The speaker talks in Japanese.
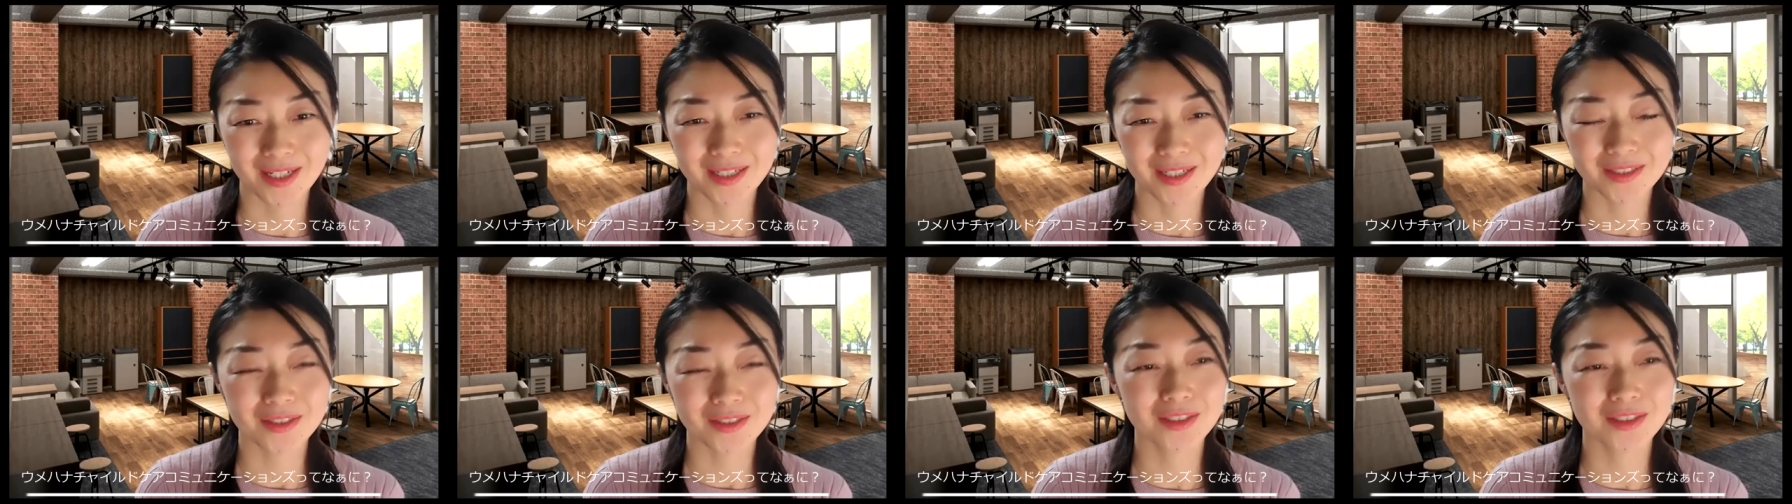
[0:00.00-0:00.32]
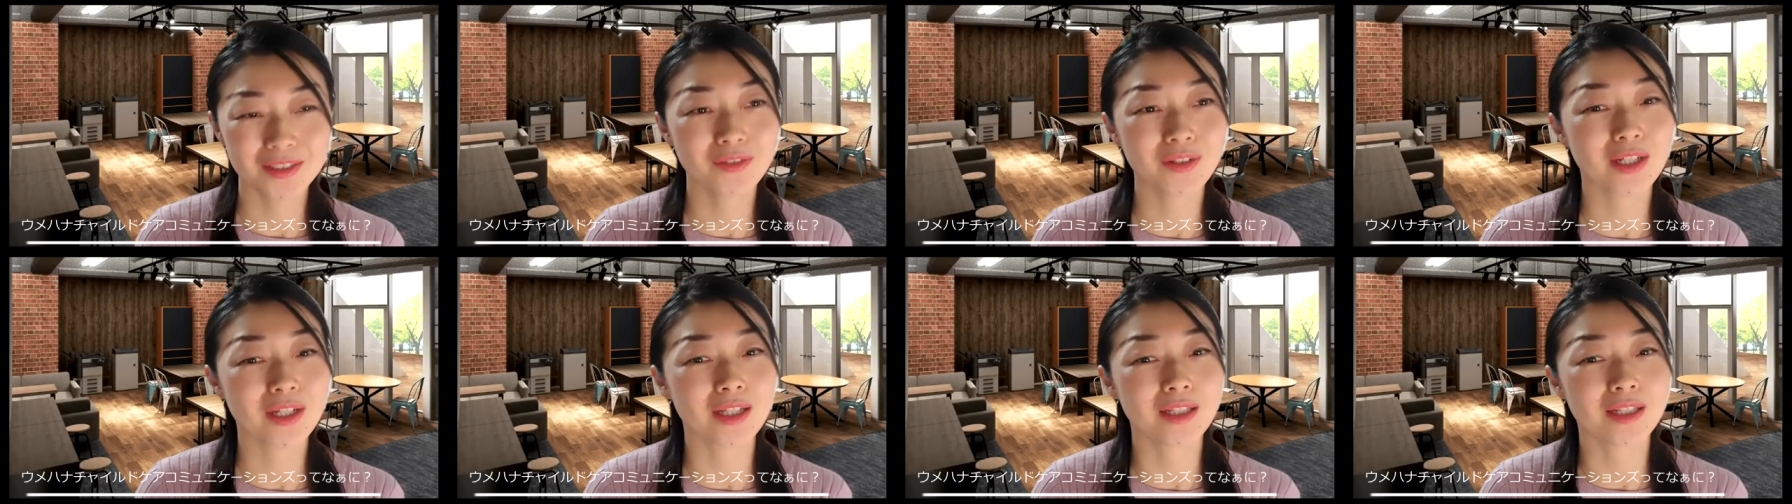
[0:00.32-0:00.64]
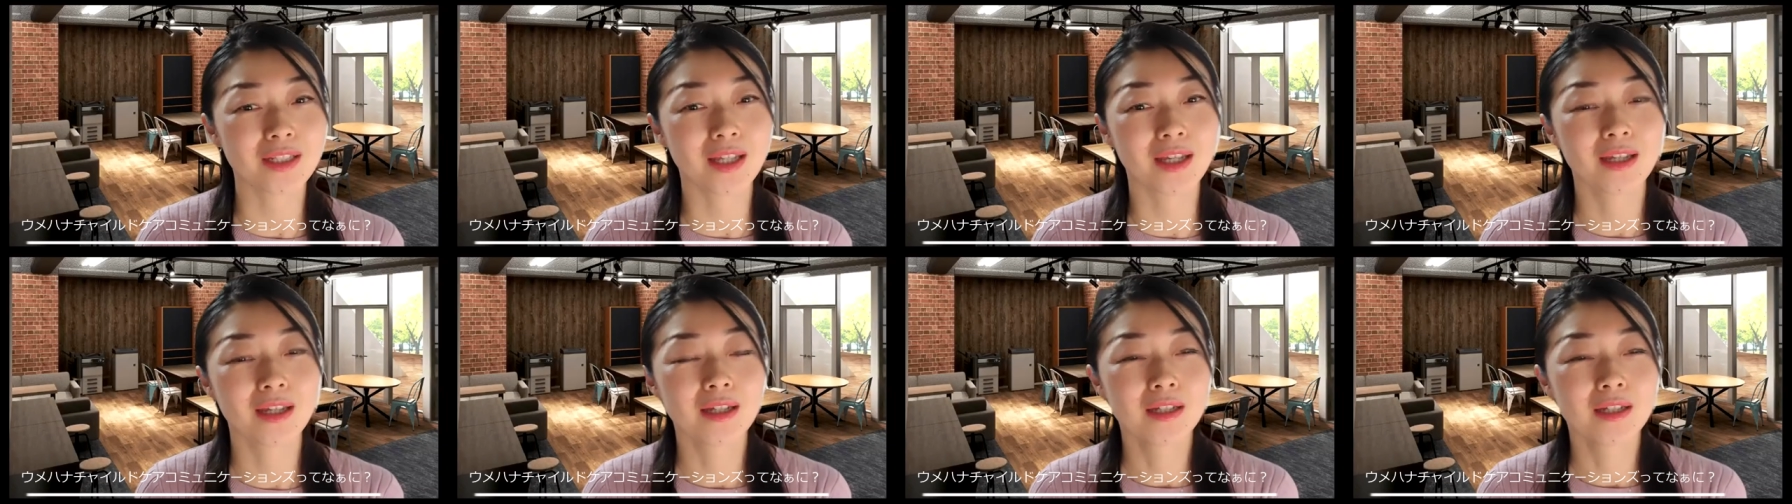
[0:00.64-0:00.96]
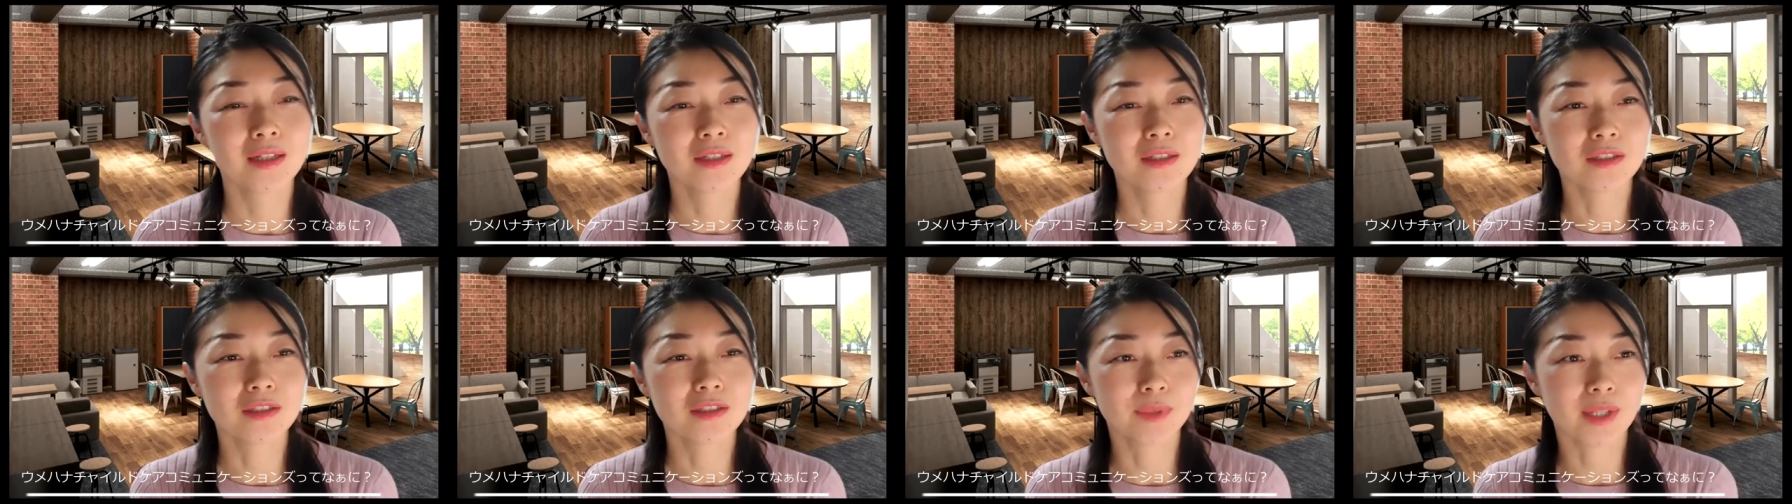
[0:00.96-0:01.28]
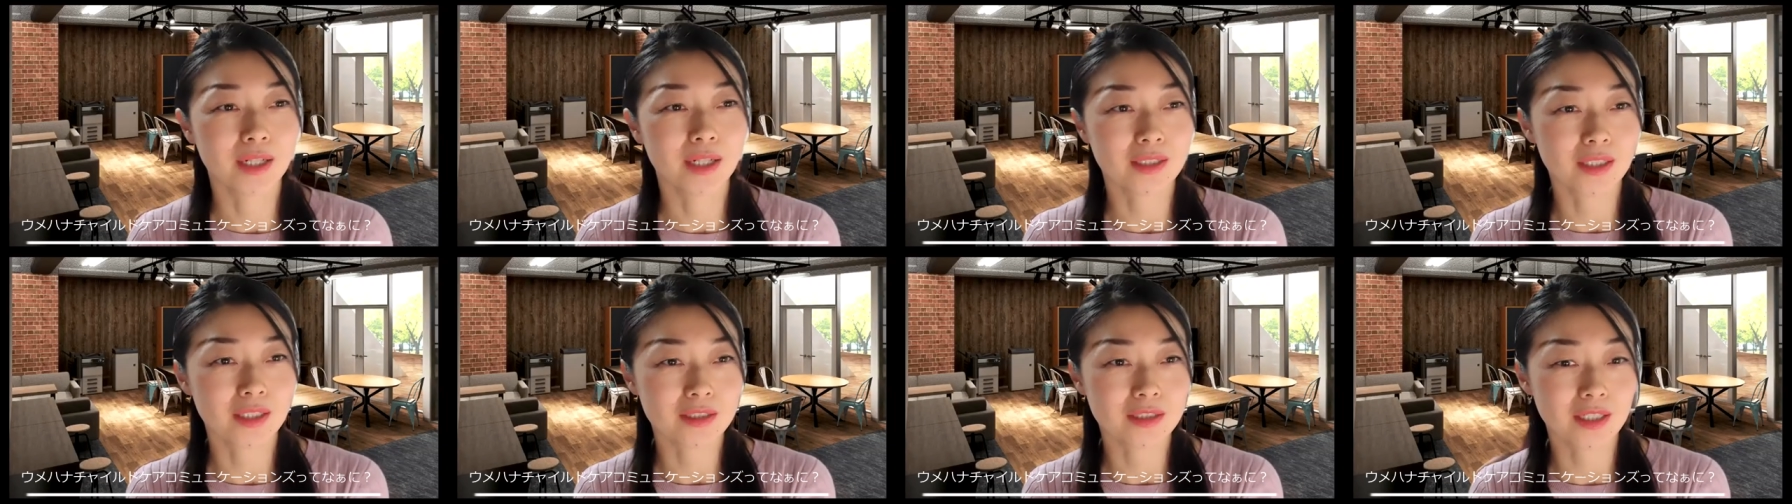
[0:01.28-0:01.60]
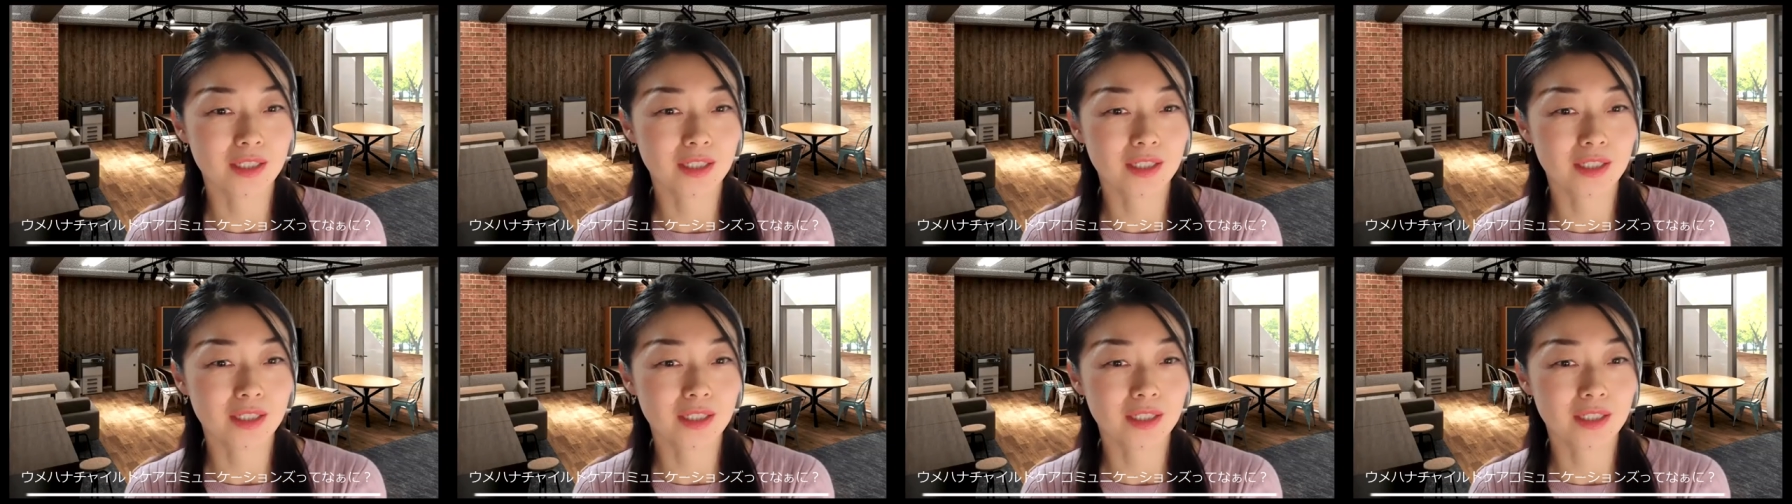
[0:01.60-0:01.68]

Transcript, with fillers: そんなわけで梅花